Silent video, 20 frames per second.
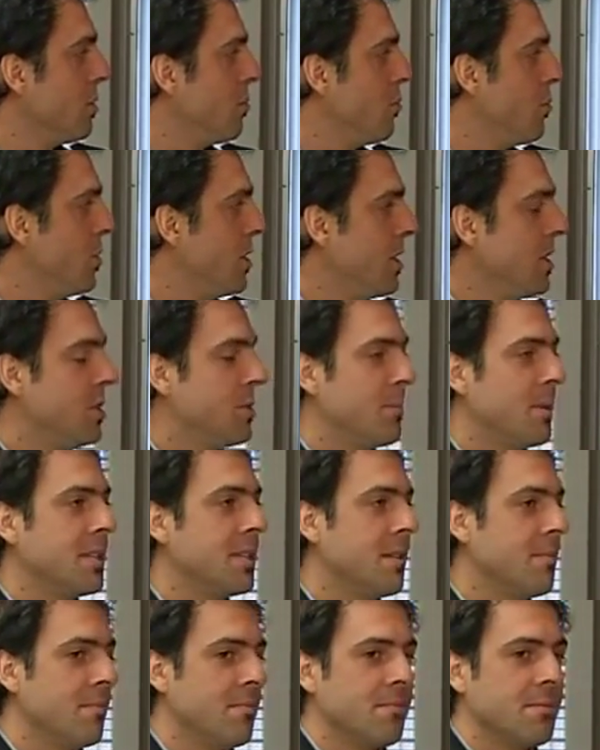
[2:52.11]
Et puis, je
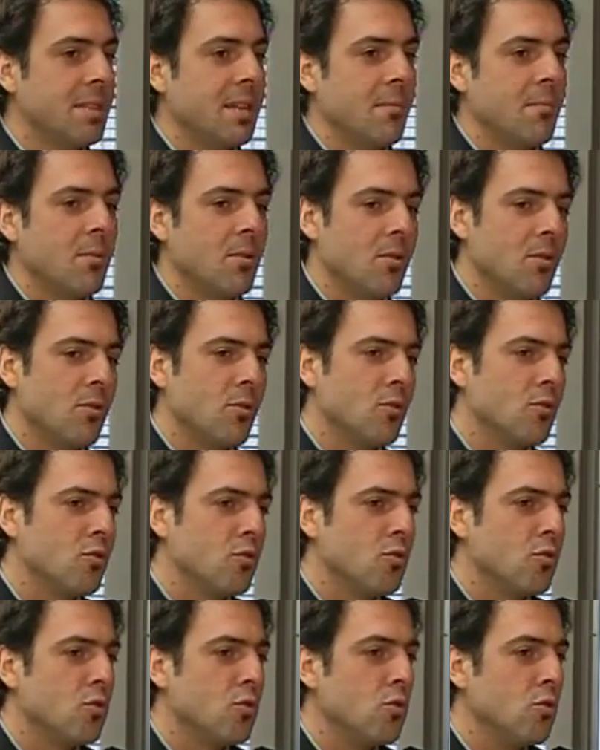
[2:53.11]
pense que
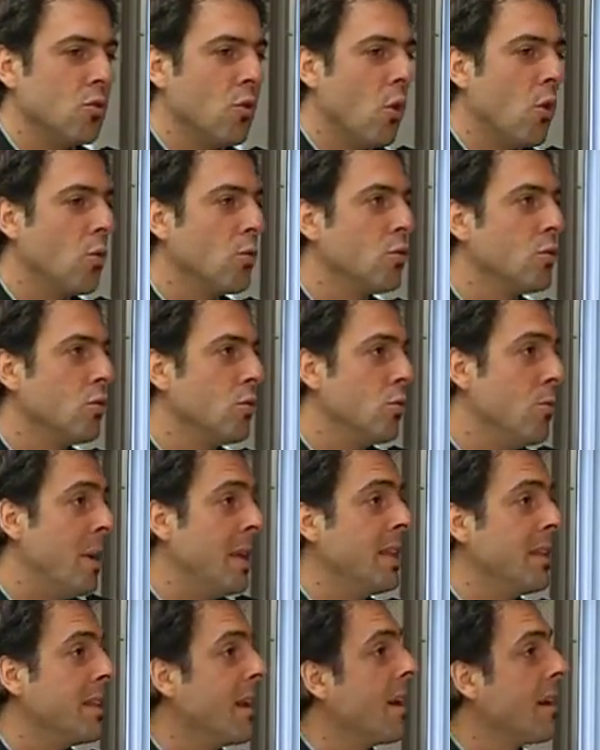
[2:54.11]
c'est une cause
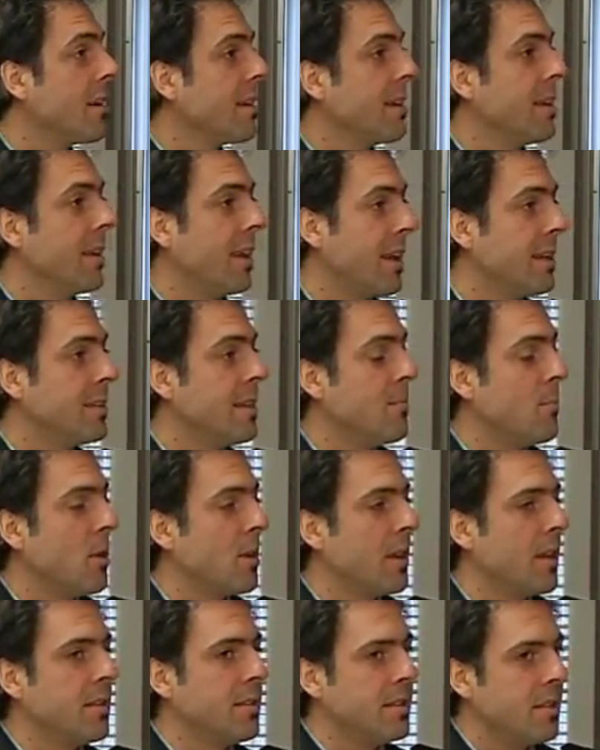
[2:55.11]
humanitaire qui est très
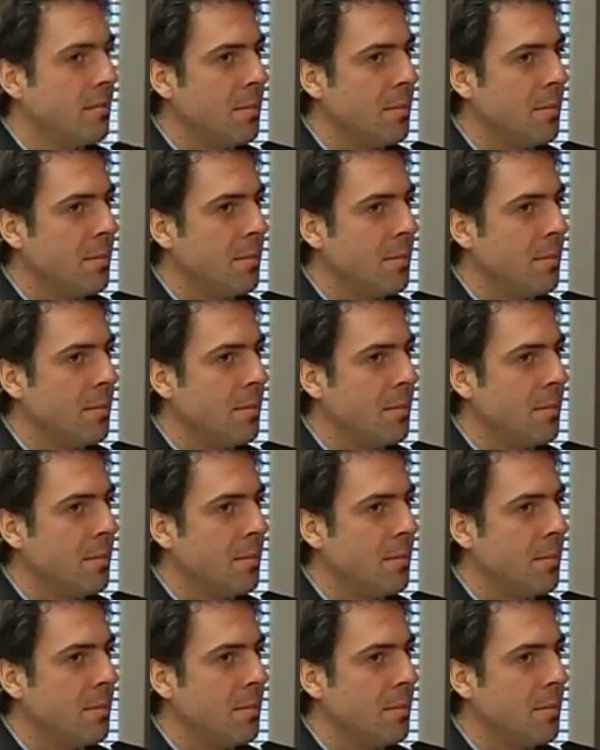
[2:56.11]
importante.